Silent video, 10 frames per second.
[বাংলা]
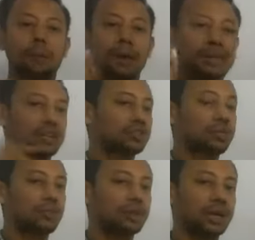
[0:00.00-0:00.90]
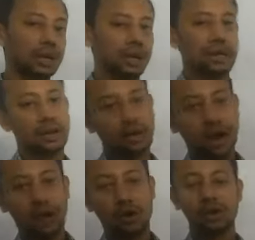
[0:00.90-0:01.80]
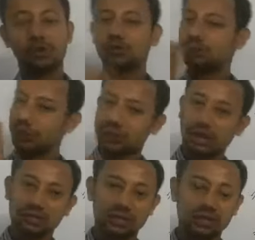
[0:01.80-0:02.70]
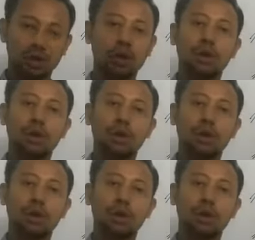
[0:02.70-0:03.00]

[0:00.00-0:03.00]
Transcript: বাধার সম্মুখীন না হয় উৎপাদন কার্যে যেন